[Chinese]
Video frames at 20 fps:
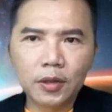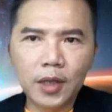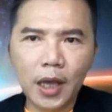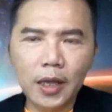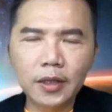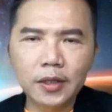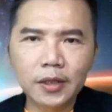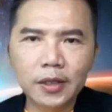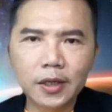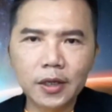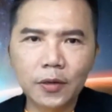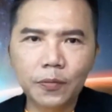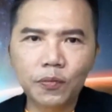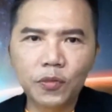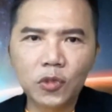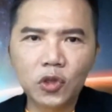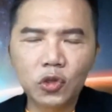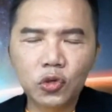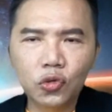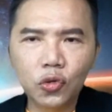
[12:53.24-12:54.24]
但
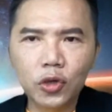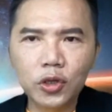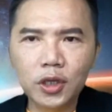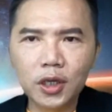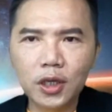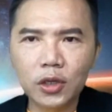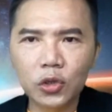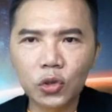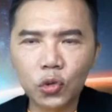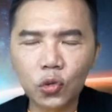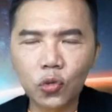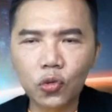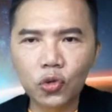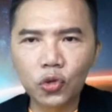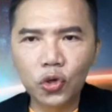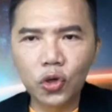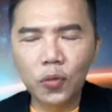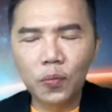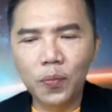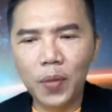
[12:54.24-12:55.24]
是最近的数
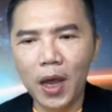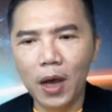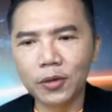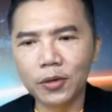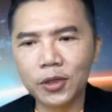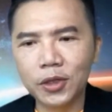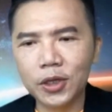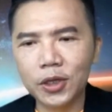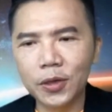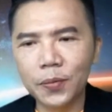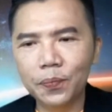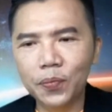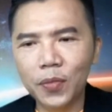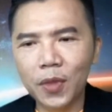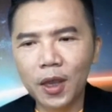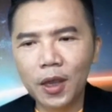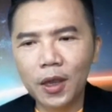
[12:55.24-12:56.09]
据表示。